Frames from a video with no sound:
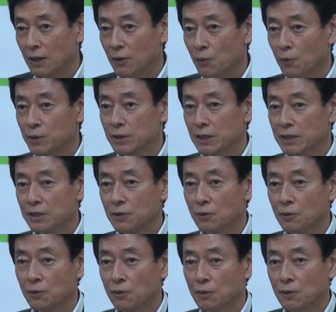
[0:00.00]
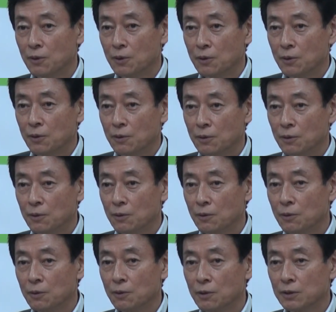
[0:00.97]
大きな企業
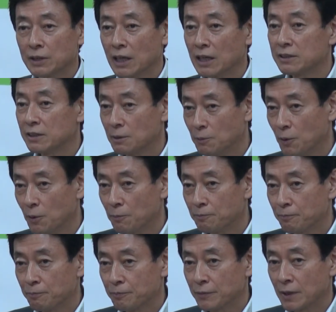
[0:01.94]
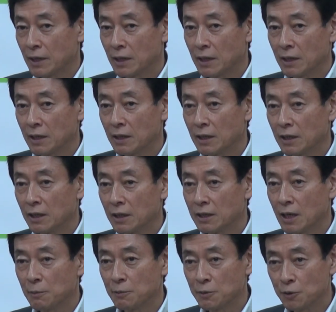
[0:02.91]
であっても、
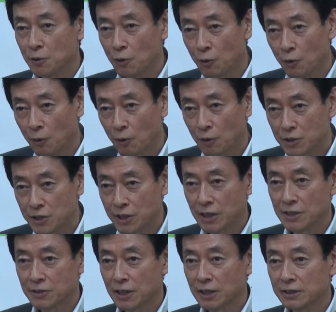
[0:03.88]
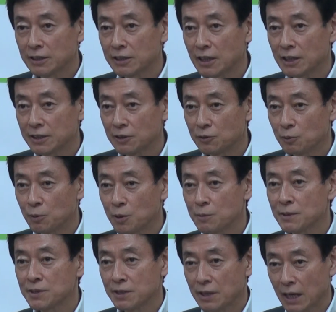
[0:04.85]
内部留保をしっかり使っていただいていると思
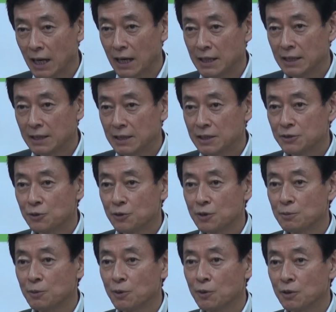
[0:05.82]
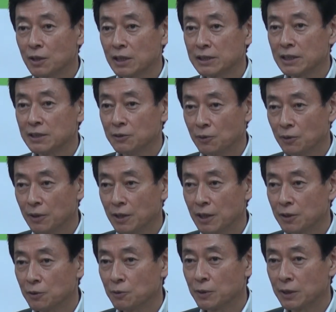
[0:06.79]
いますが、それでもかなりの
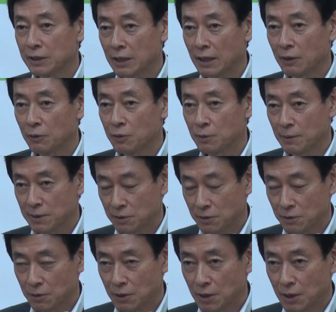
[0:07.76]
影響を受けております。